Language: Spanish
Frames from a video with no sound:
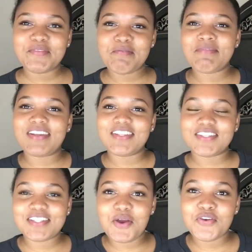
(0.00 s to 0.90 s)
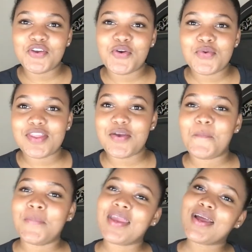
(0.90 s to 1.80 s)
Bienvenidos a un nuevo video
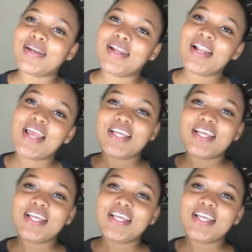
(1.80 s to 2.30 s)
en mi canal,